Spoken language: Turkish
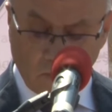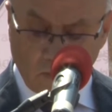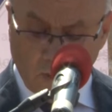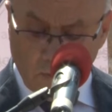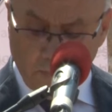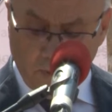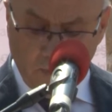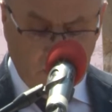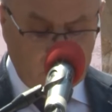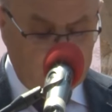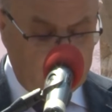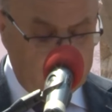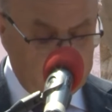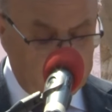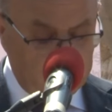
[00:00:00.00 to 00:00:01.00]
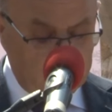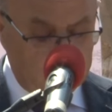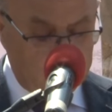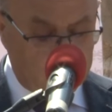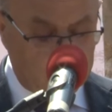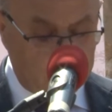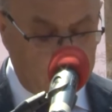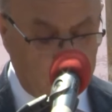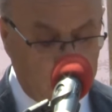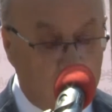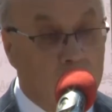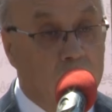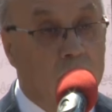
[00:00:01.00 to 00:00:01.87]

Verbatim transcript: Darphane Genel Müdürlüğümüzün,